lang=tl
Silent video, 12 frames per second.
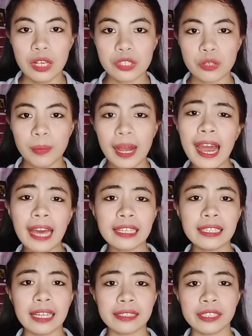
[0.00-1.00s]
So,
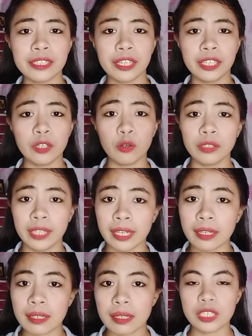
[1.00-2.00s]
maaari natin yan
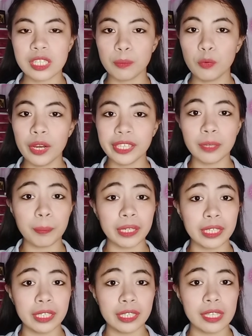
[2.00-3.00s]
i-connect sa buhay ng
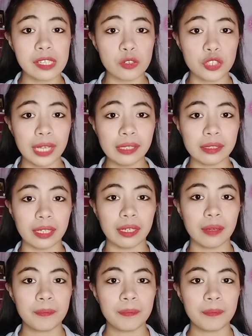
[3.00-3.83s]
pagiging estudyante.